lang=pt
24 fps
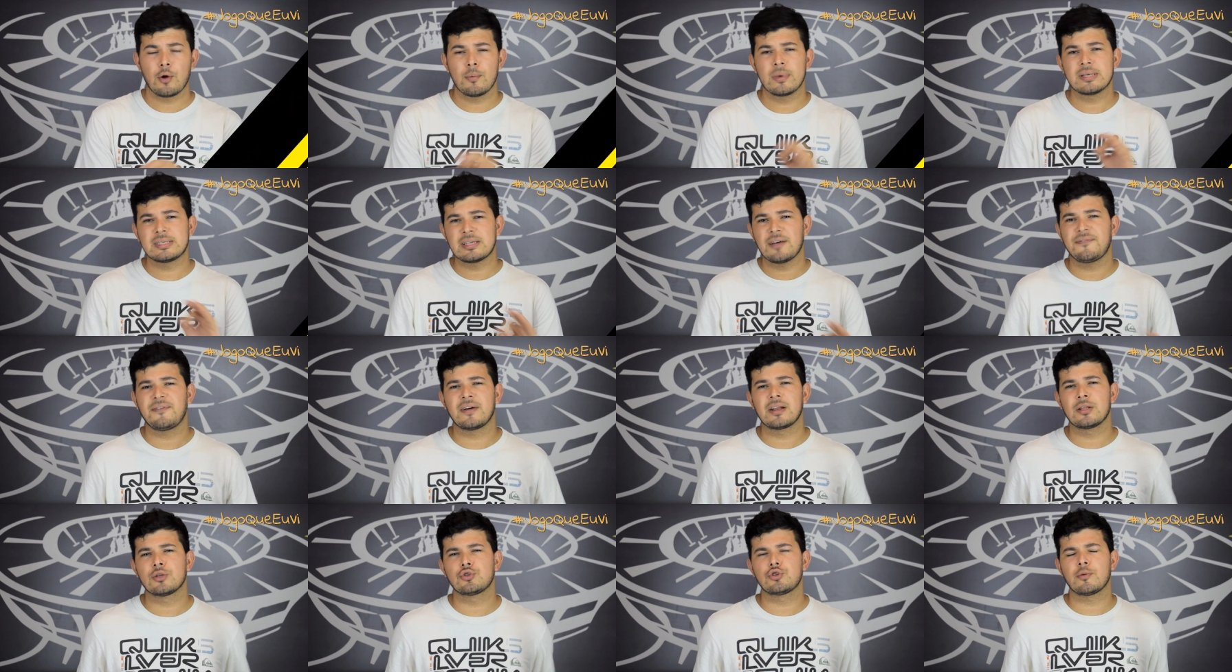começar
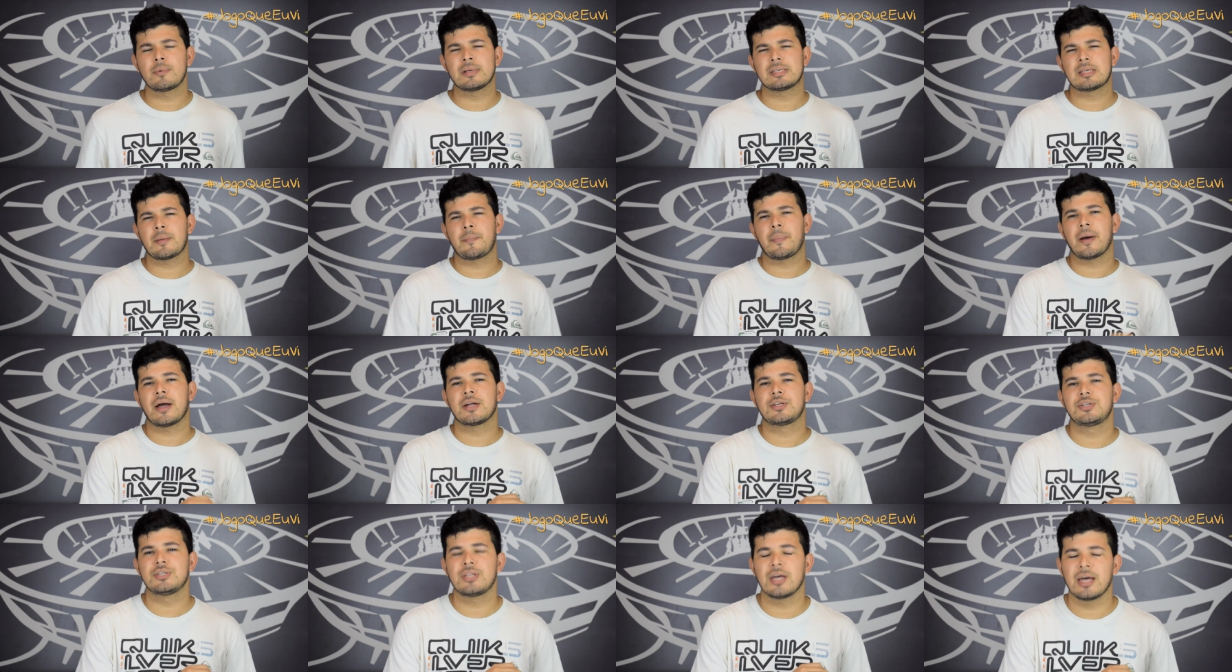falando sobre essa
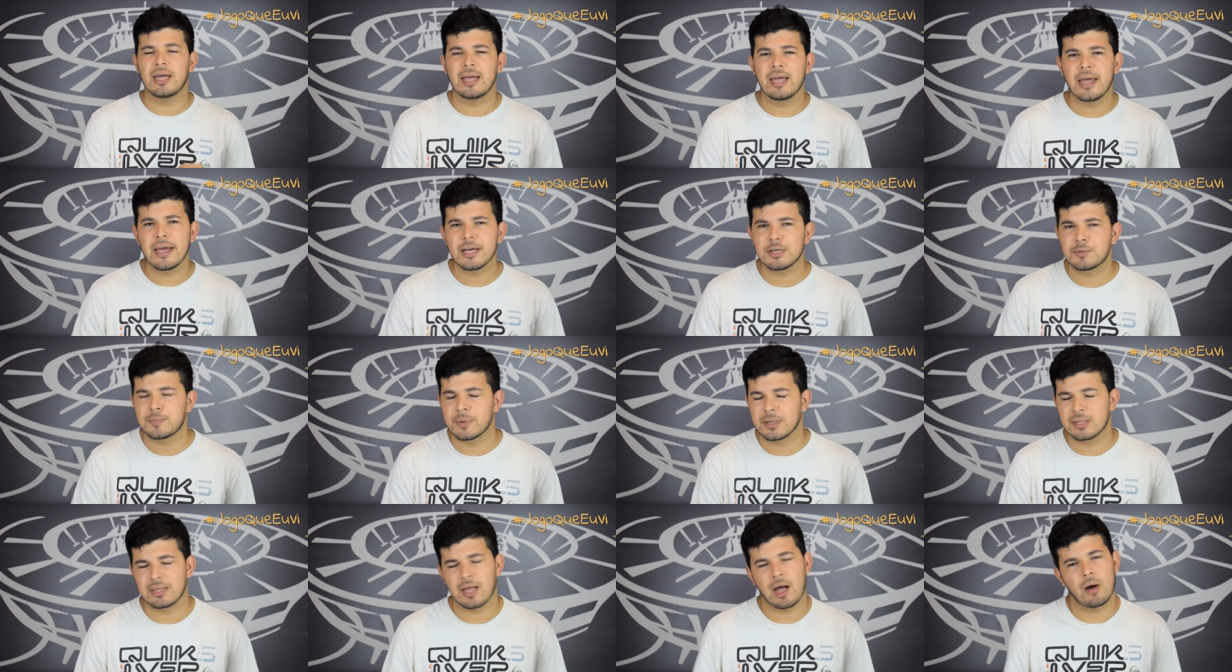partida
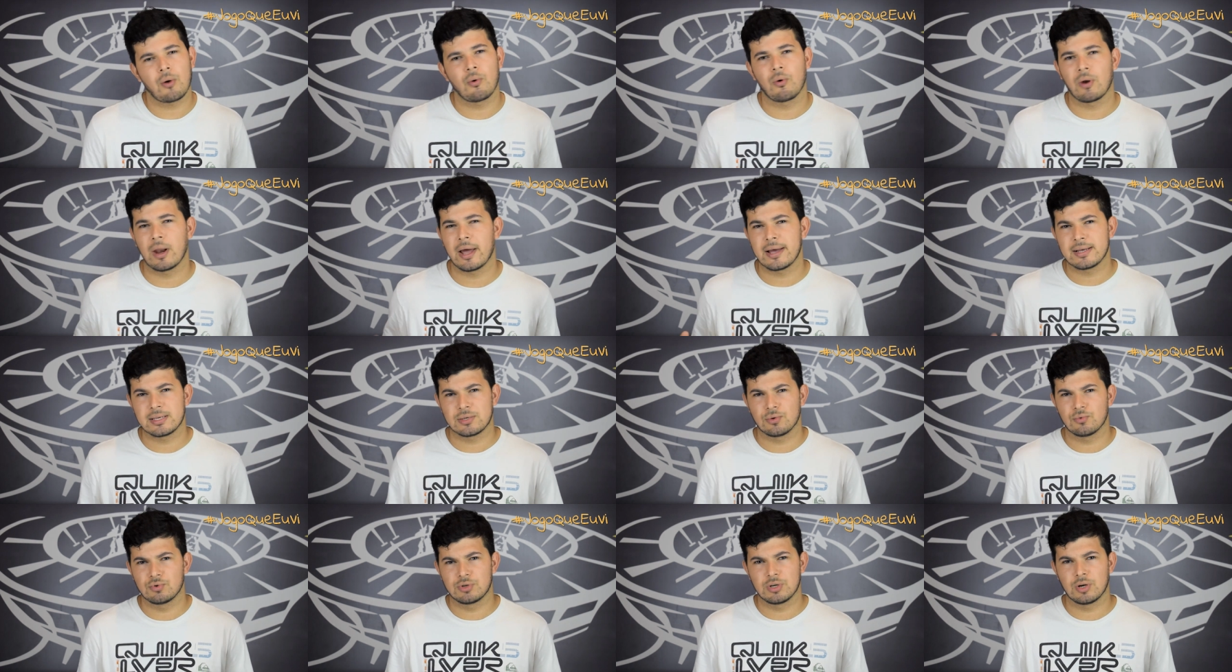espetacular em
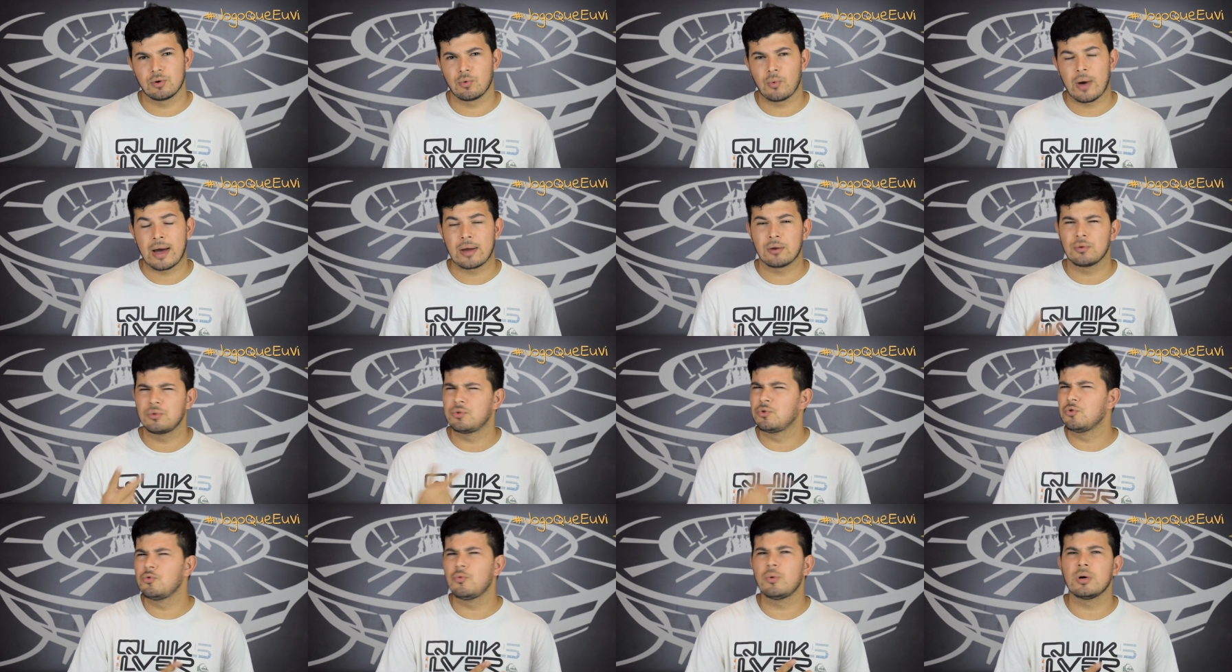São Januário,
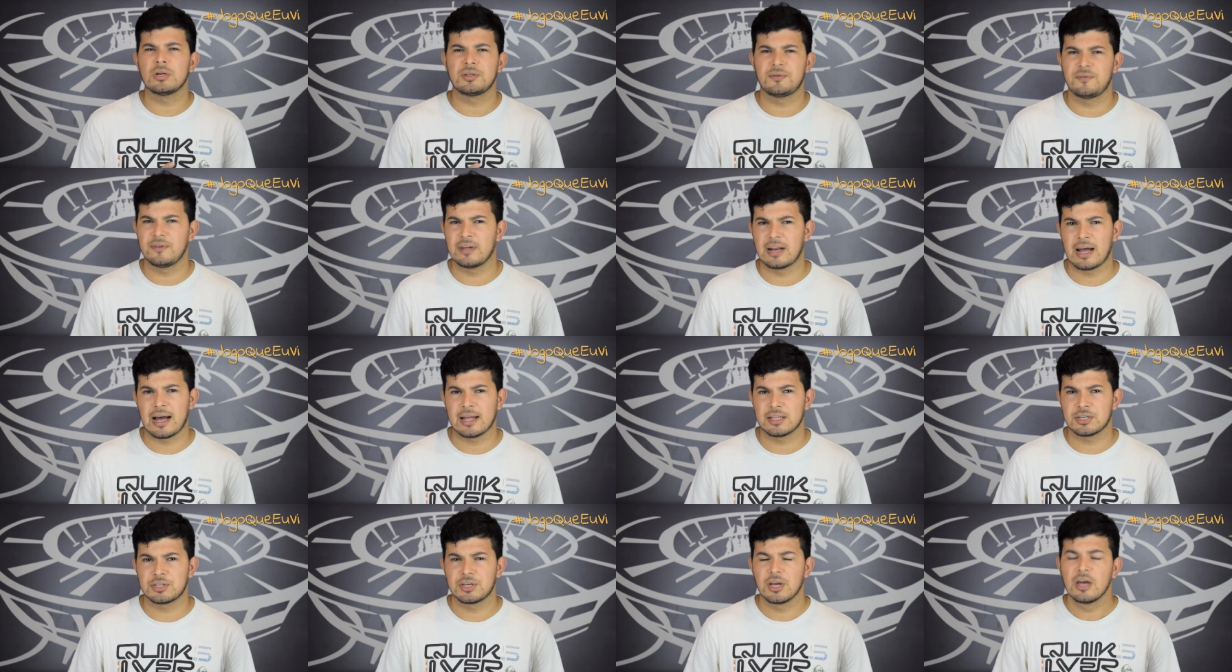duas
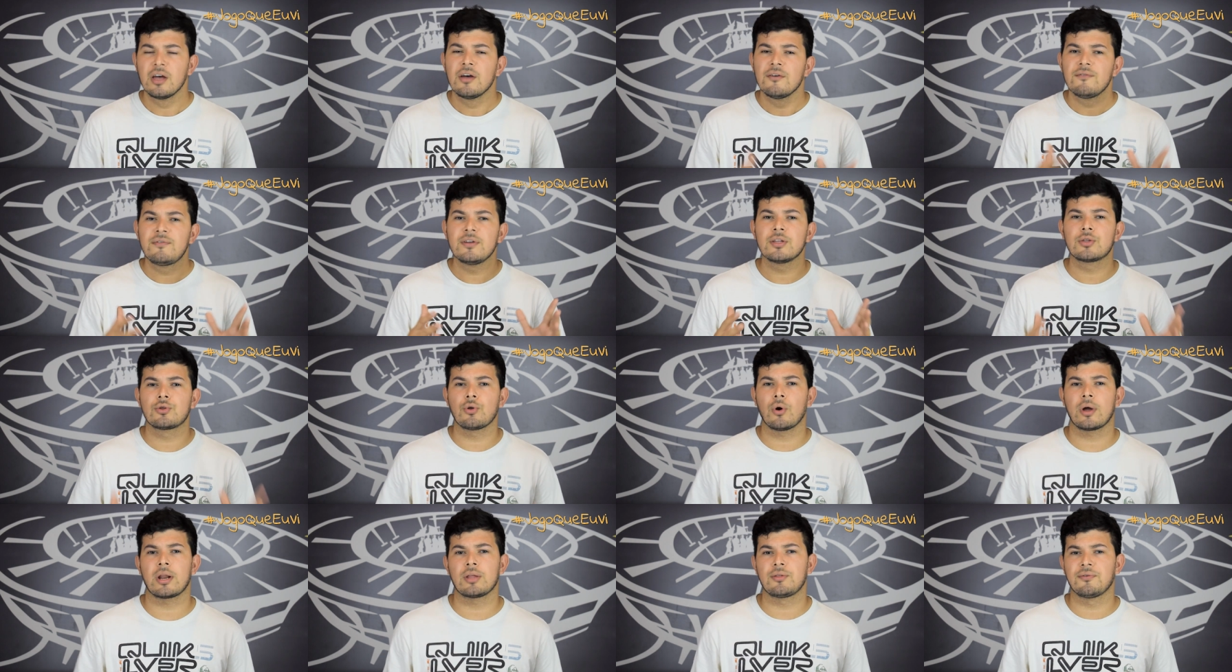viradas,
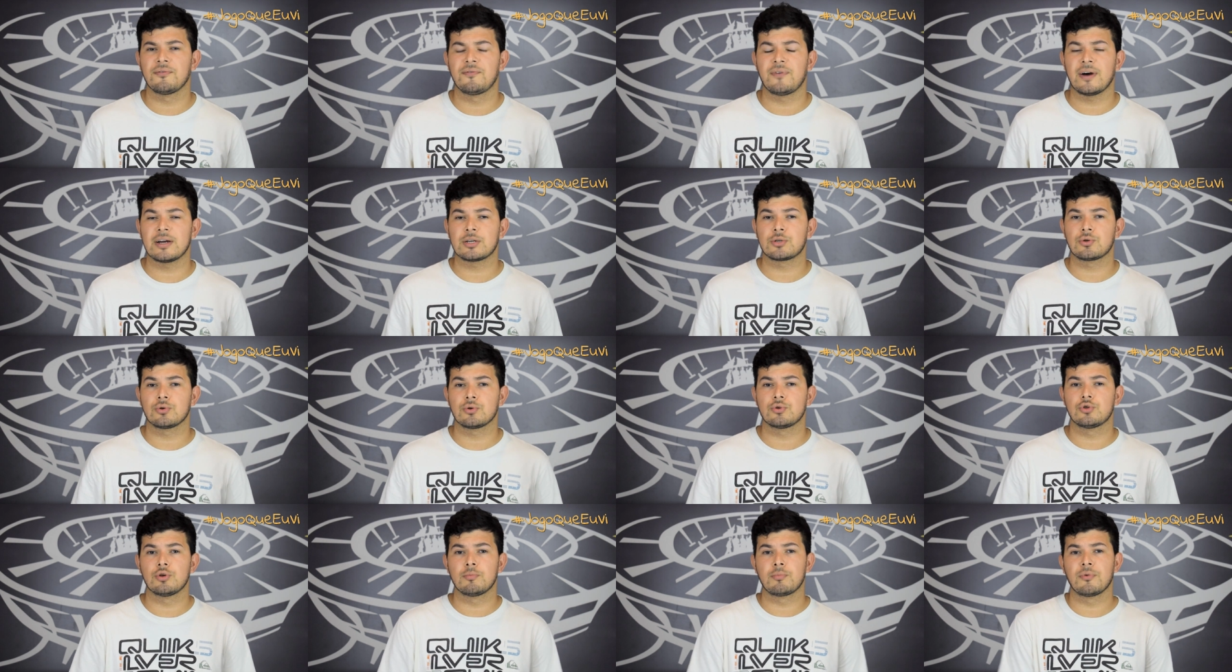vitória do
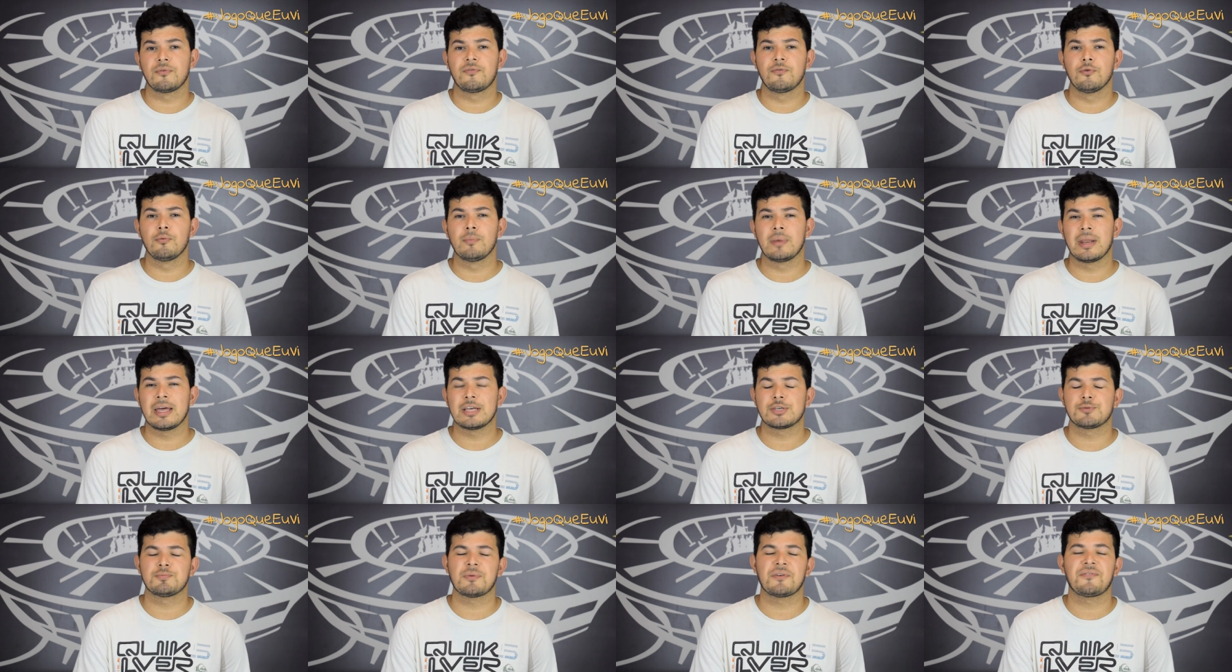Vasco sobre o
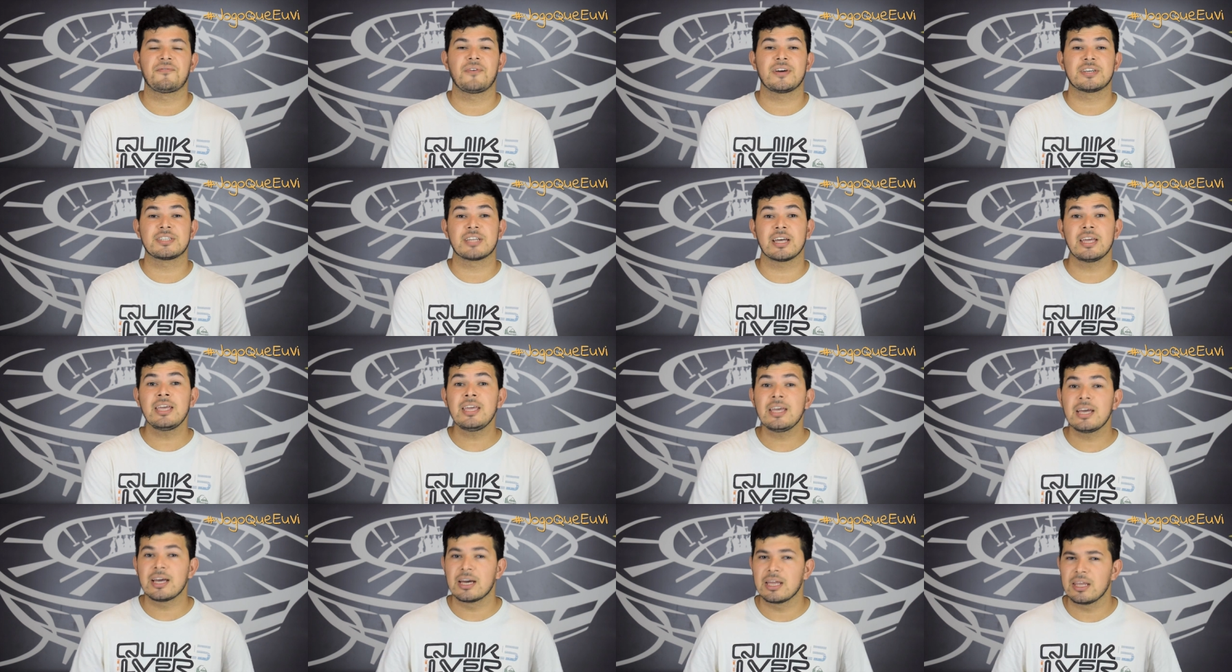Fluminense, uma festa
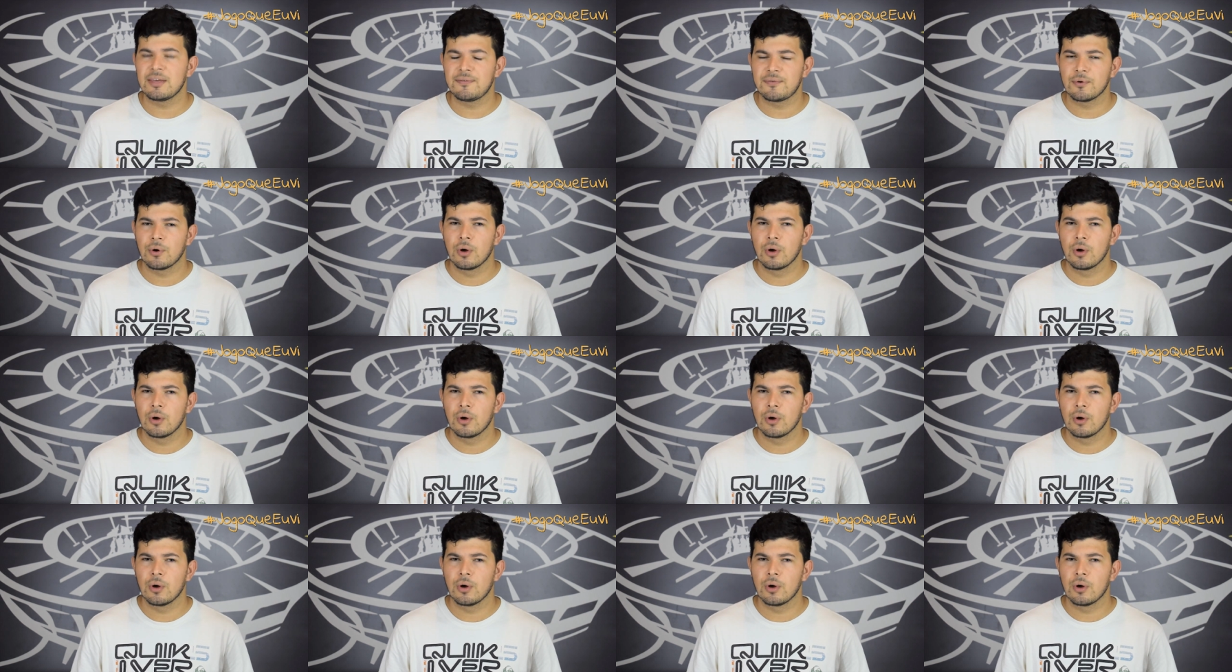incrível.